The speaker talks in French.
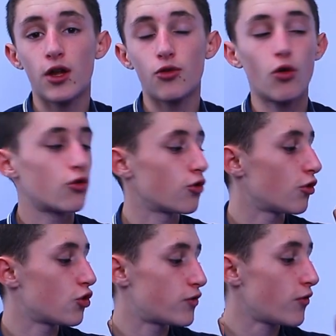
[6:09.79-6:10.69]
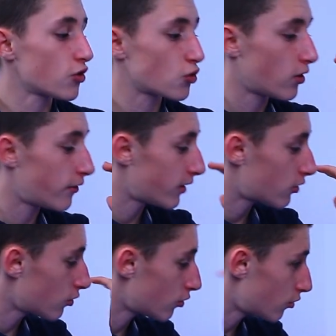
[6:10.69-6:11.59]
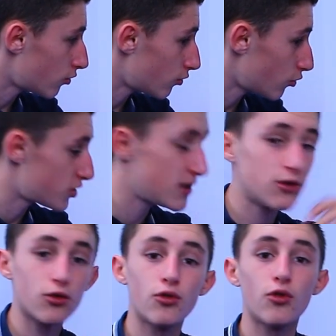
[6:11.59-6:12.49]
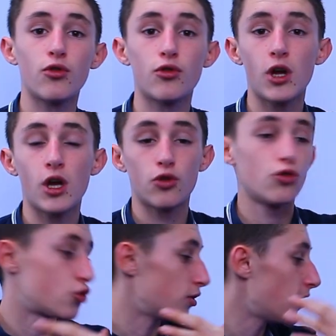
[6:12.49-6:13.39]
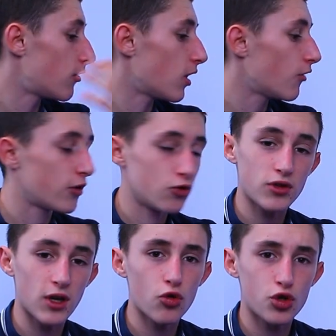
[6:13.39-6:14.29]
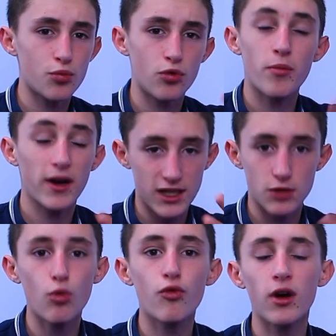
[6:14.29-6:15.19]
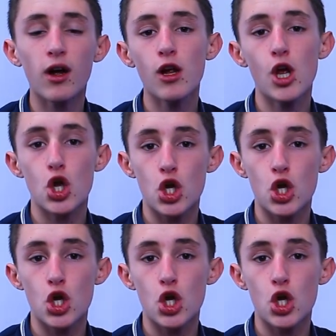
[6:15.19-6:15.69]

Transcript: Donc euh, je vais voir avec euh, le site de, Genève, là, fait, du salon, je sais plus, le Palexpo, voilà.